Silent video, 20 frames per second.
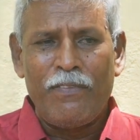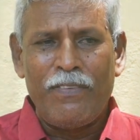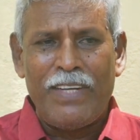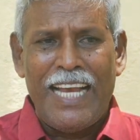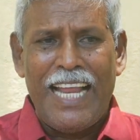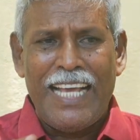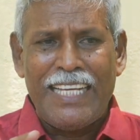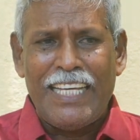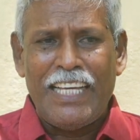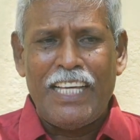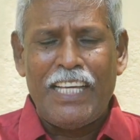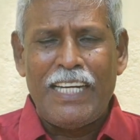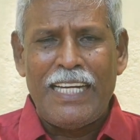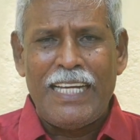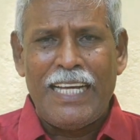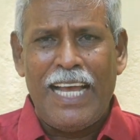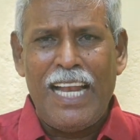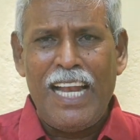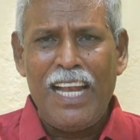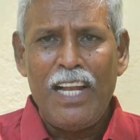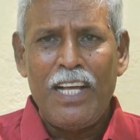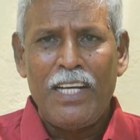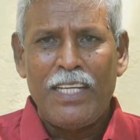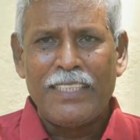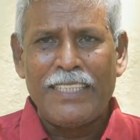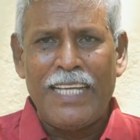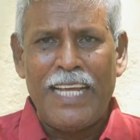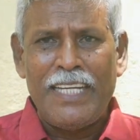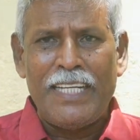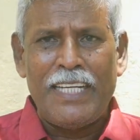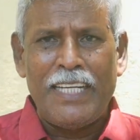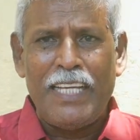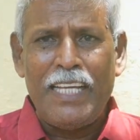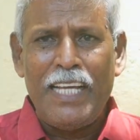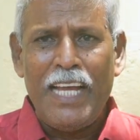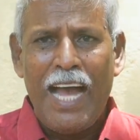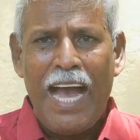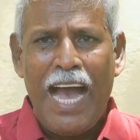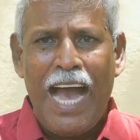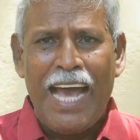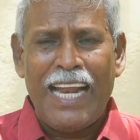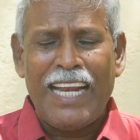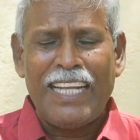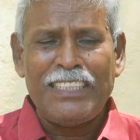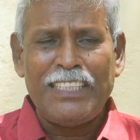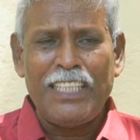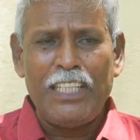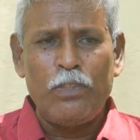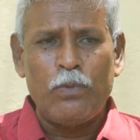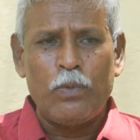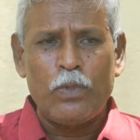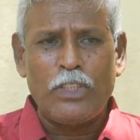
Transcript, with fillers: விலகி இருங்கள் என்று அரசின்